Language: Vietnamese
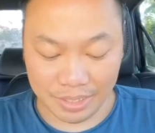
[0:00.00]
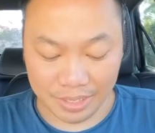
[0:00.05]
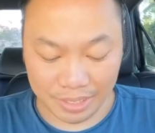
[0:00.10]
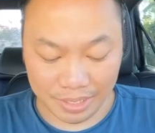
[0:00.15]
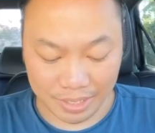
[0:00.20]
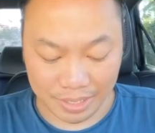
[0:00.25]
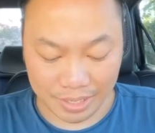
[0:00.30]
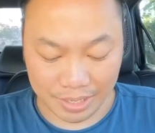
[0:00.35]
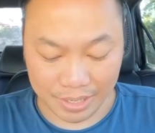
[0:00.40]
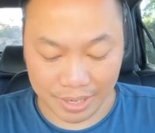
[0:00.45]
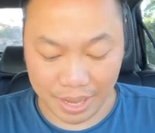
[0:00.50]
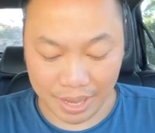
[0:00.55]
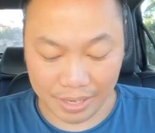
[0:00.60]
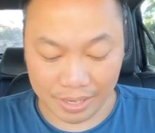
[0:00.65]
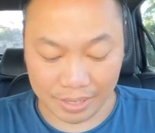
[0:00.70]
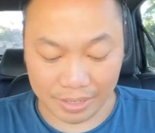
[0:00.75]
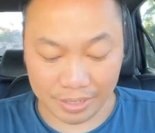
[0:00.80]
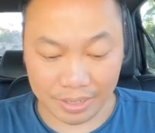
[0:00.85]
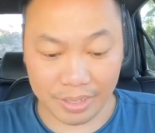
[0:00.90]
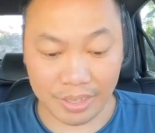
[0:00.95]
à,
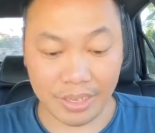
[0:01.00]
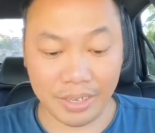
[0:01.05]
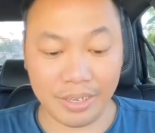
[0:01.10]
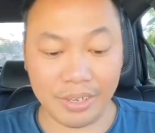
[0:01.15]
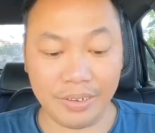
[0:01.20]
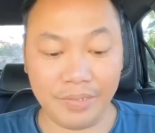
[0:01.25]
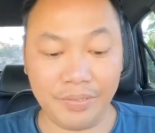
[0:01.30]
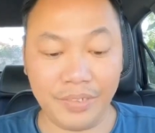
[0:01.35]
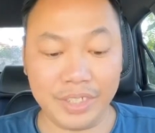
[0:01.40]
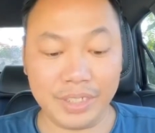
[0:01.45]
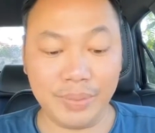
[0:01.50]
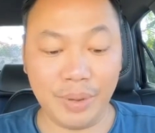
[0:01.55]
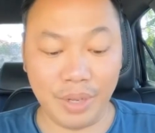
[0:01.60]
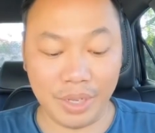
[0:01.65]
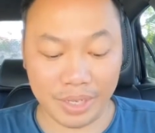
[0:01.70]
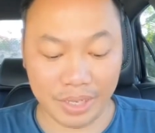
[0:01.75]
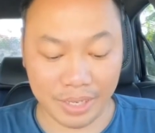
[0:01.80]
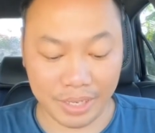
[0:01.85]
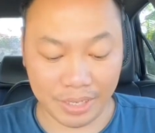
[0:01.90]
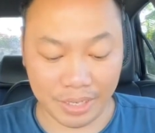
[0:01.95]
đăng trên Facebook
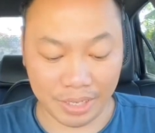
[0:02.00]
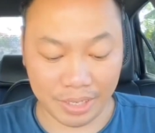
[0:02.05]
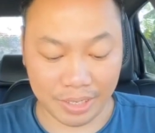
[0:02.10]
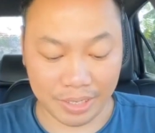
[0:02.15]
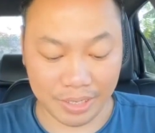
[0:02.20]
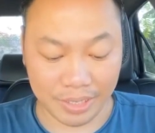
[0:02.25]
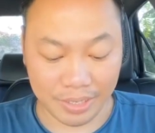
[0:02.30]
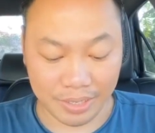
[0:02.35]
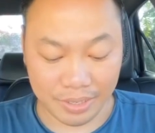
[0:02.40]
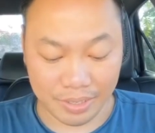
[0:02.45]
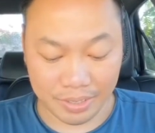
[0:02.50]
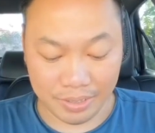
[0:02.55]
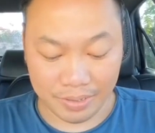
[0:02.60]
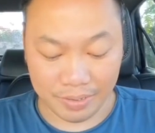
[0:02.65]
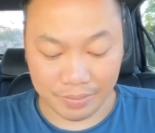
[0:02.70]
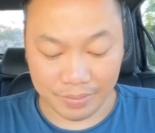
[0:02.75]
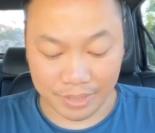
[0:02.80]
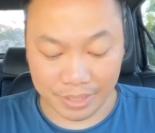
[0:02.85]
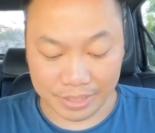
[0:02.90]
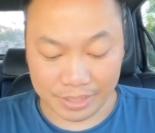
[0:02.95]
cái này nọ
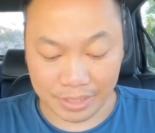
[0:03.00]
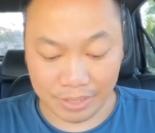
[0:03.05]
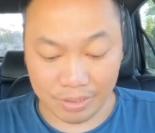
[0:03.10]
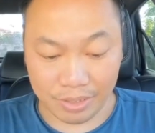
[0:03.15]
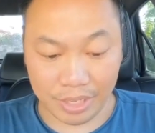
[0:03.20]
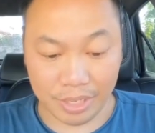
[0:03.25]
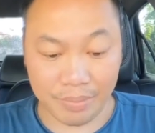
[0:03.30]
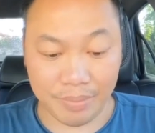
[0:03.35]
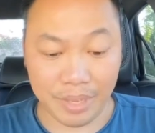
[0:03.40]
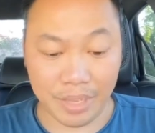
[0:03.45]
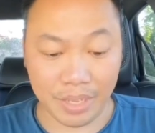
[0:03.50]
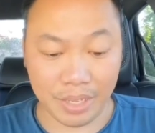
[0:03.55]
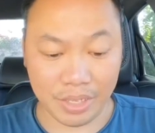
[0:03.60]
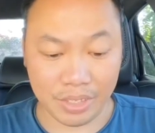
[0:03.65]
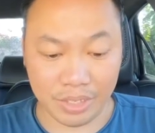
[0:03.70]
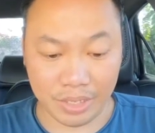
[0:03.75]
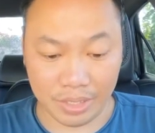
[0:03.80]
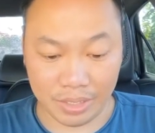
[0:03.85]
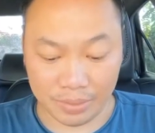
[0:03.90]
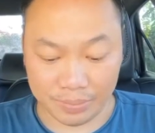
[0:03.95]
và sau khi bị cái
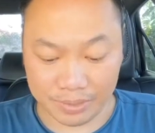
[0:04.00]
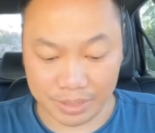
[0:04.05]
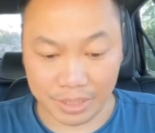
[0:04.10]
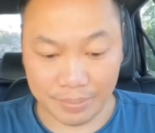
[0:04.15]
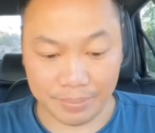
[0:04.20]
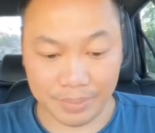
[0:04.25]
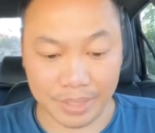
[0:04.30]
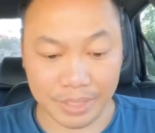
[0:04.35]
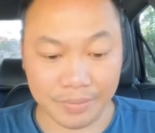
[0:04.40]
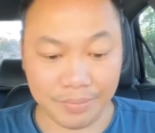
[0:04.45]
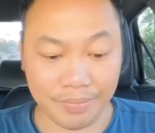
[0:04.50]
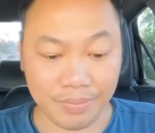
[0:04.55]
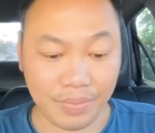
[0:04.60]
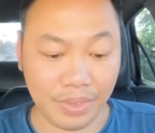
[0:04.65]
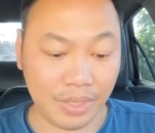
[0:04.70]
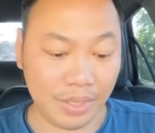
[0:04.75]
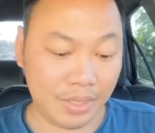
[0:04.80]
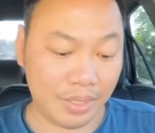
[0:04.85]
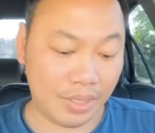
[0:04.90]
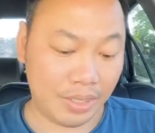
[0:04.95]
chuyện lùm xùm á
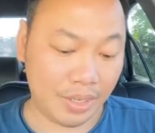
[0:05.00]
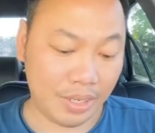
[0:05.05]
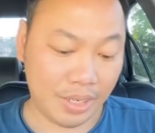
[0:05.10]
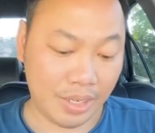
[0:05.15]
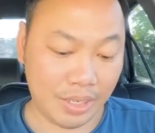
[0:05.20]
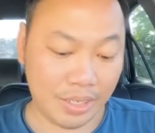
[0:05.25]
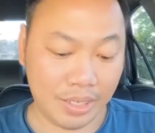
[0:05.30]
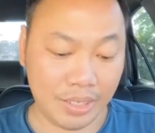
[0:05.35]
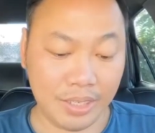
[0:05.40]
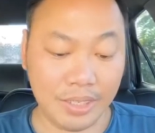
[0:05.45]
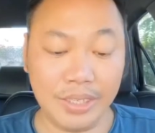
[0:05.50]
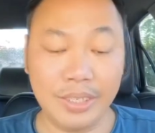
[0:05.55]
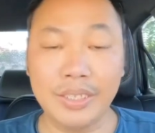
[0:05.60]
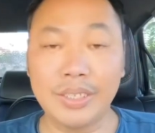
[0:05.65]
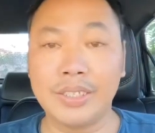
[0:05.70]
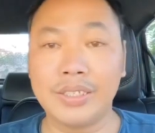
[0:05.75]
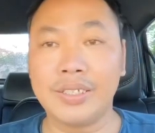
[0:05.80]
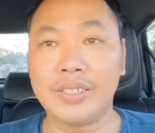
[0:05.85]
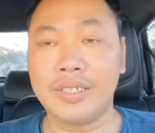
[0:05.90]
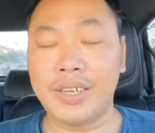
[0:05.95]
cho nên à,
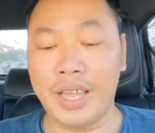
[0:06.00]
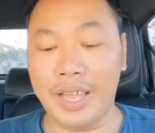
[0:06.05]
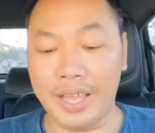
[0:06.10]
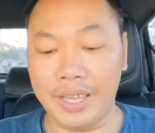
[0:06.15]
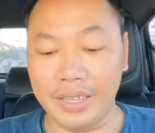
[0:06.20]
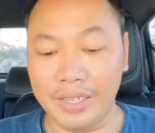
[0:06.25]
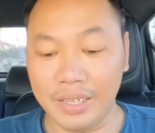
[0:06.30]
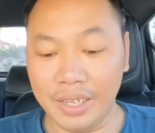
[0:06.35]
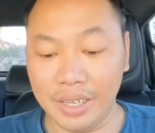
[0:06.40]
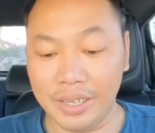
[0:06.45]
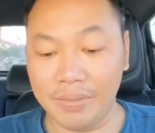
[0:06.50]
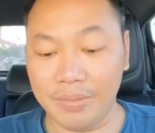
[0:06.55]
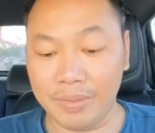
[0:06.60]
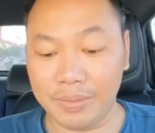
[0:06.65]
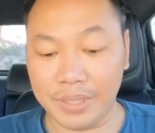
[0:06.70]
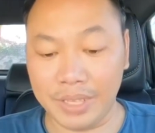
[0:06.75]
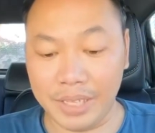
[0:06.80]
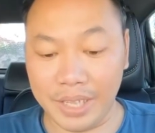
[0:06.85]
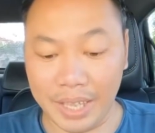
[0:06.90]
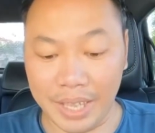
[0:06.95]
đã ngưng một
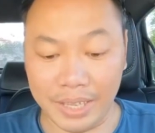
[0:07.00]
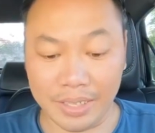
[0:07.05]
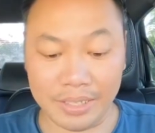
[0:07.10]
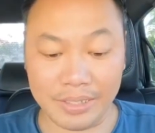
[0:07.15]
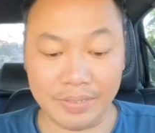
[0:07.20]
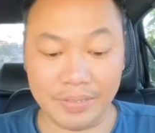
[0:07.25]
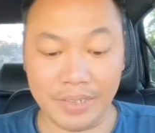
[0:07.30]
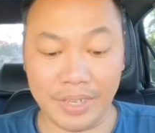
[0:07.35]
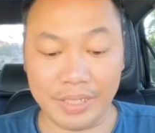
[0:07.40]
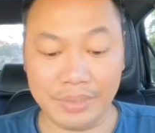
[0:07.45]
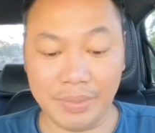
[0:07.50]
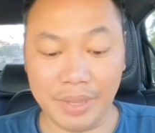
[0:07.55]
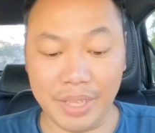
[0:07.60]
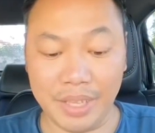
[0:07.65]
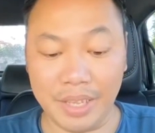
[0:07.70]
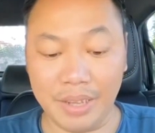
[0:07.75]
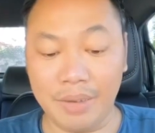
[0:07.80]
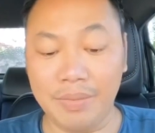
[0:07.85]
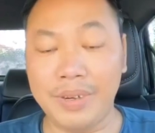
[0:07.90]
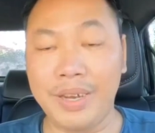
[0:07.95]
thời gian và bây
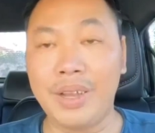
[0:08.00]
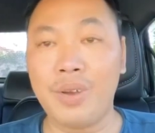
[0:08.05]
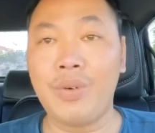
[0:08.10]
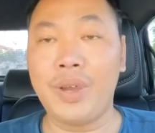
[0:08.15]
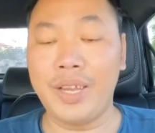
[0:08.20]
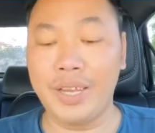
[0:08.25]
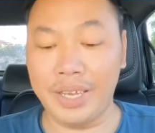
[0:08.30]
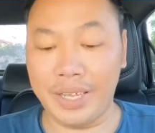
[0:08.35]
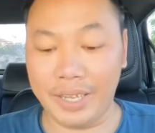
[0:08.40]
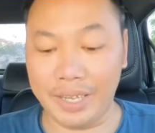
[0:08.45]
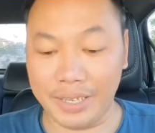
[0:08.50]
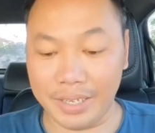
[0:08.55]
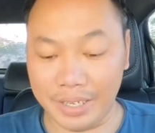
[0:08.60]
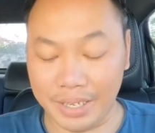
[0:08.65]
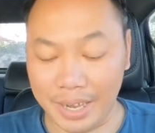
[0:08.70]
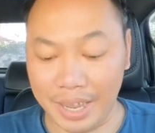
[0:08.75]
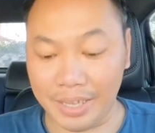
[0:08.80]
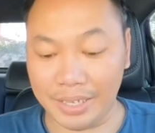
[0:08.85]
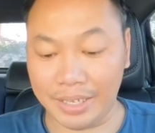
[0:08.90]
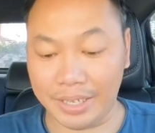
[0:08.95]
giờ cũng đã quay lại
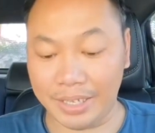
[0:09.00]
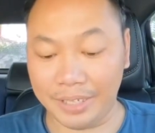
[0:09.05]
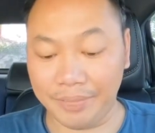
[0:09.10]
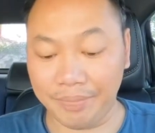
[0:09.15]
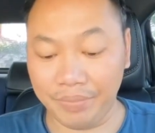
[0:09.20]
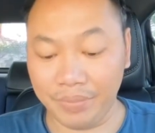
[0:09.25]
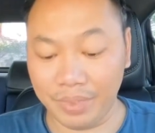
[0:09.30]
để đăng lại